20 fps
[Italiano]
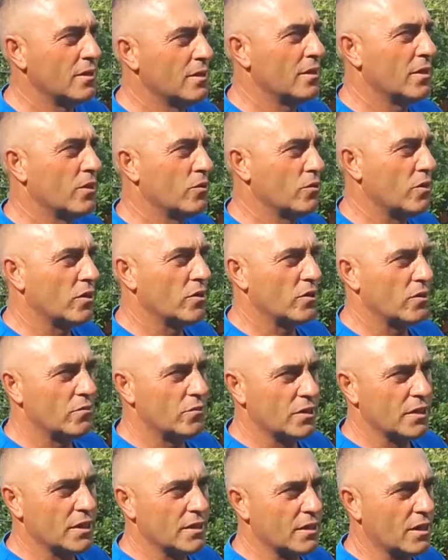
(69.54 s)
è una
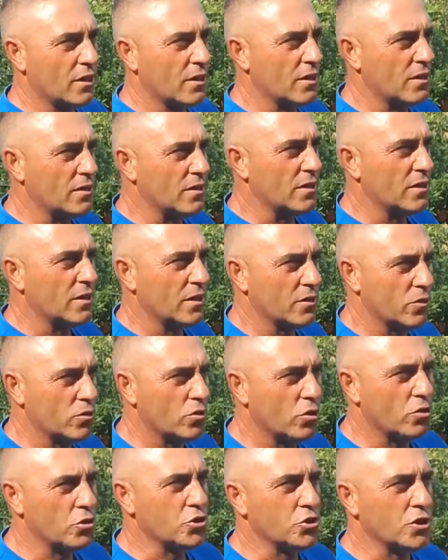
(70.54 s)
varietà
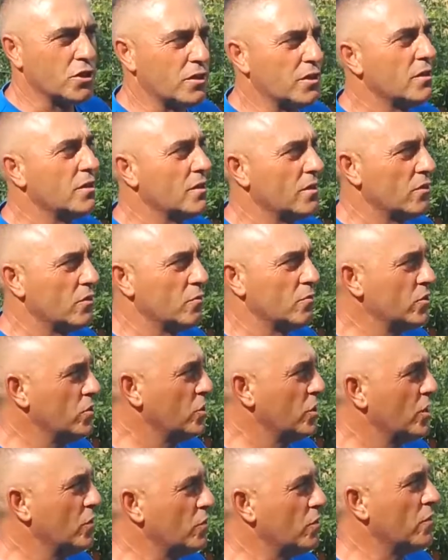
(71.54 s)
agrodolce, come
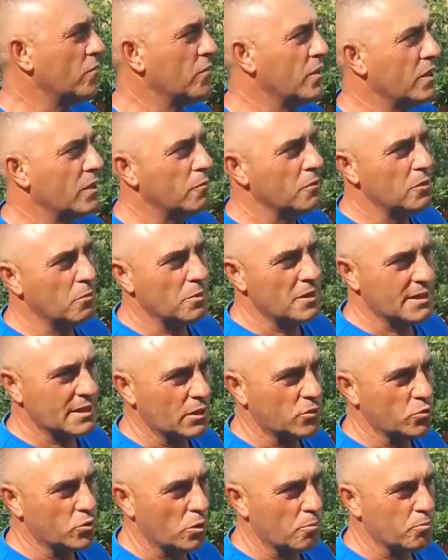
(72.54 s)
dicevo viene di
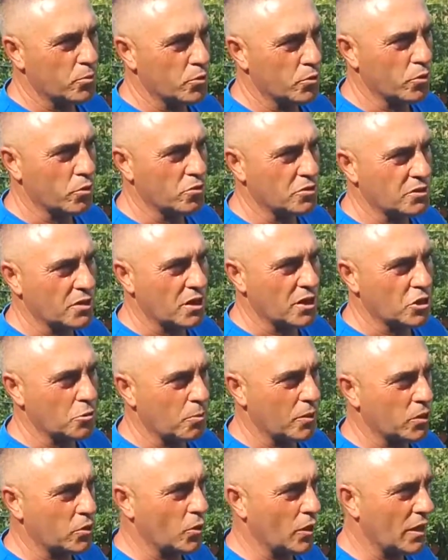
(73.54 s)
pezzatura più grossa
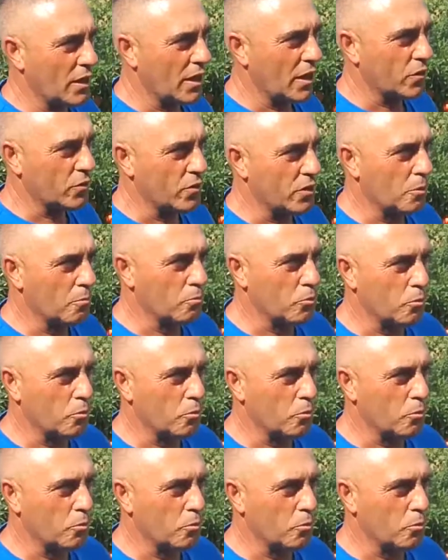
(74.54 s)
rispetto all'acqua che è più